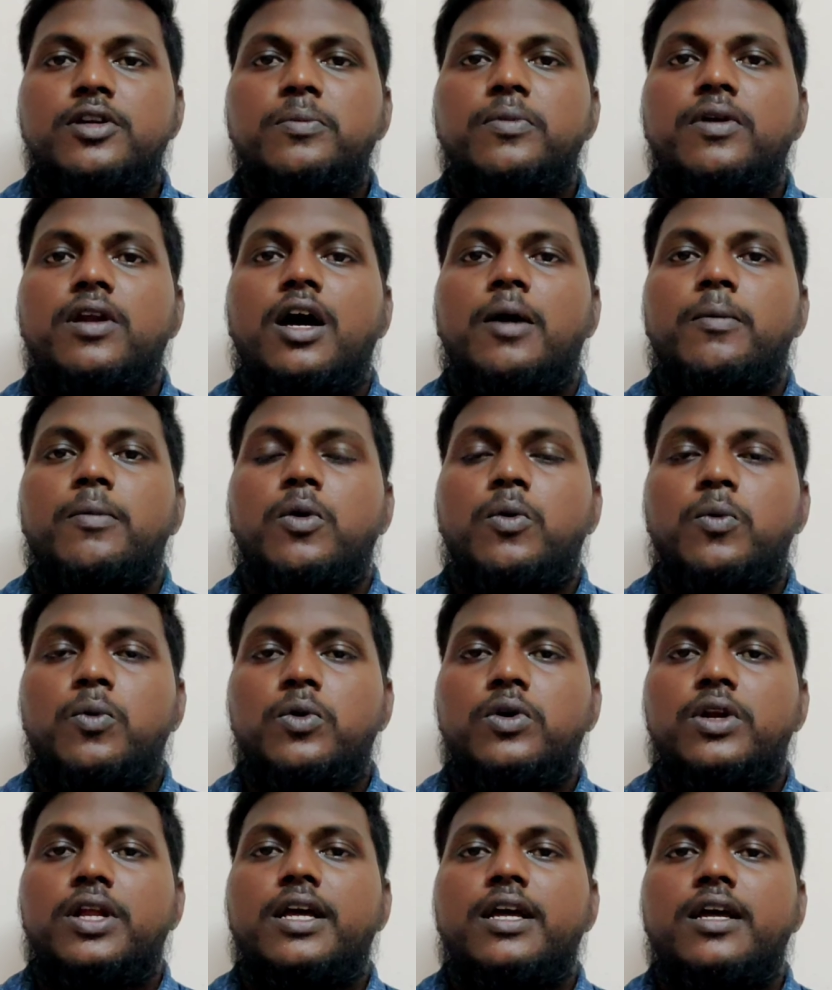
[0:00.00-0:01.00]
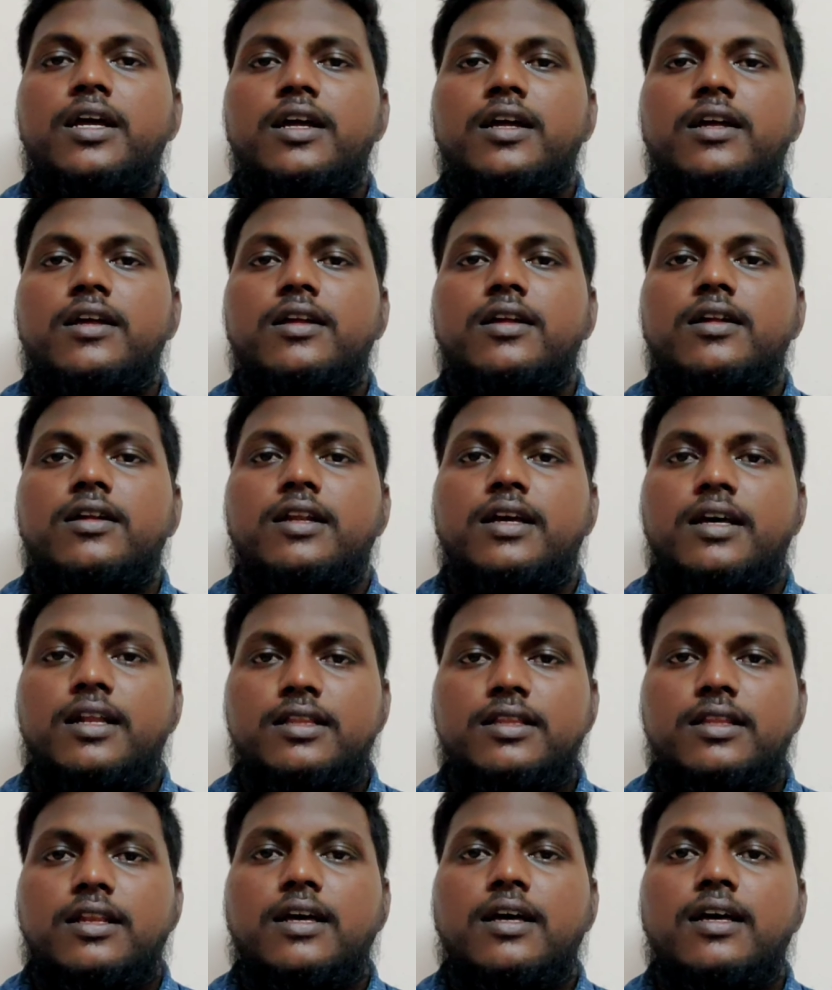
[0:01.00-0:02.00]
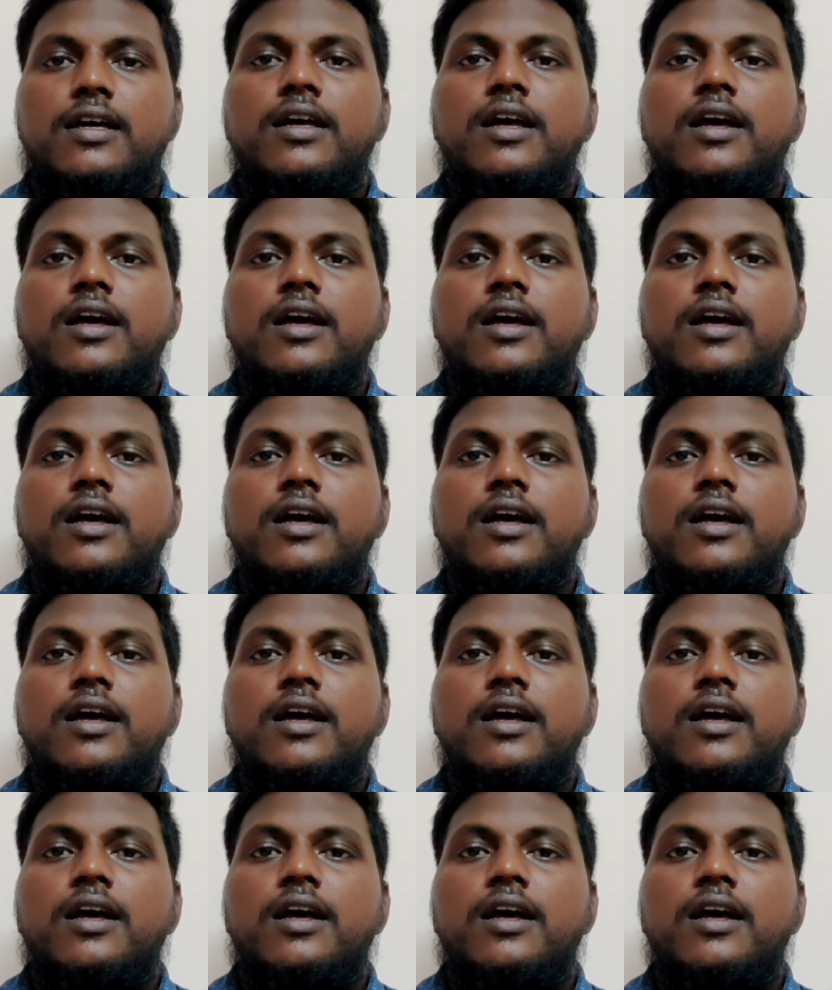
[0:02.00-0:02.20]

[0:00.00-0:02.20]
மட்டும் இல்லாமல் ஒரே நேரத்தில்